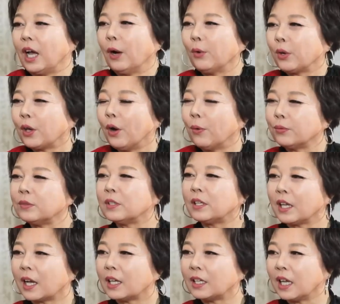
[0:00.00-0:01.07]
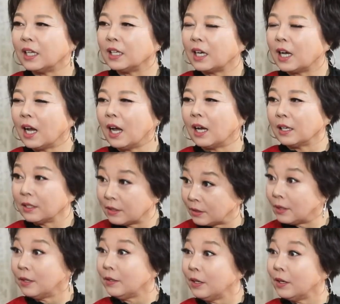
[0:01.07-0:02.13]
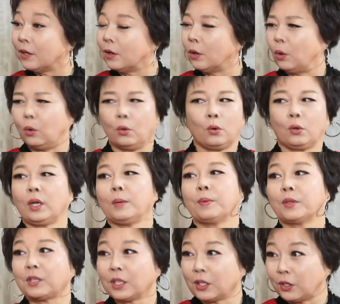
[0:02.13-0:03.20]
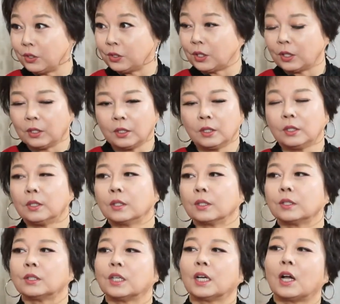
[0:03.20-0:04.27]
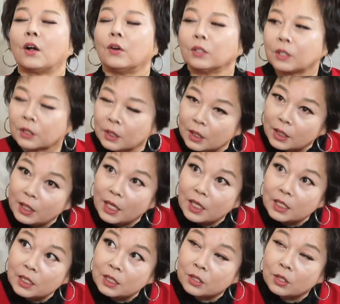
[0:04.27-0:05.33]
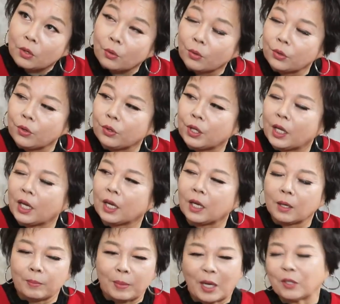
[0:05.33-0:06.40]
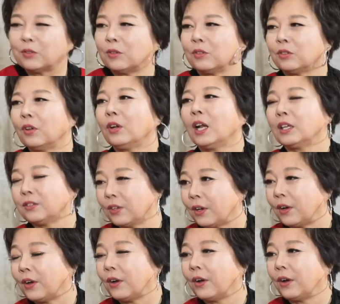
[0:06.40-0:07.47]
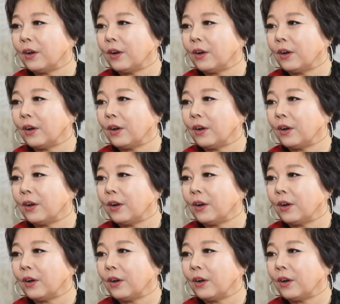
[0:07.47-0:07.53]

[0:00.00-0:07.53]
나올 게 없을 때가 되니까 그럴 때예요. 오래 버틴 거죠. 그래서 제가 그때 2005년도에 방송을 떠났어요.